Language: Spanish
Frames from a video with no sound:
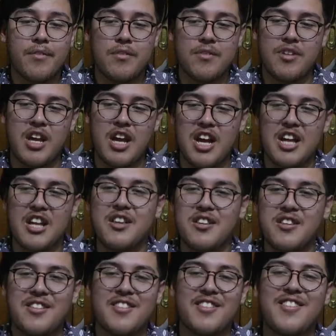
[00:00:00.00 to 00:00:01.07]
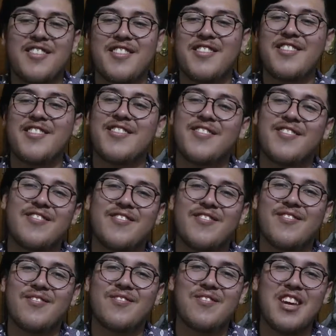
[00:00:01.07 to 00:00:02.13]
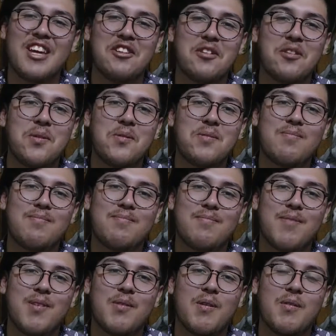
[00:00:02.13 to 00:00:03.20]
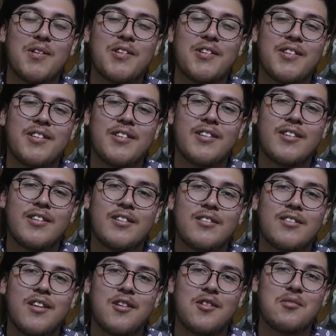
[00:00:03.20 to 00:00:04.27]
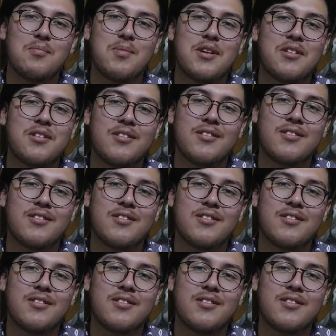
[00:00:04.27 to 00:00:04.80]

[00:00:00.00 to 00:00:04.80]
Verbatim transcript: sigan viéndonos, por favor, te lo suplico.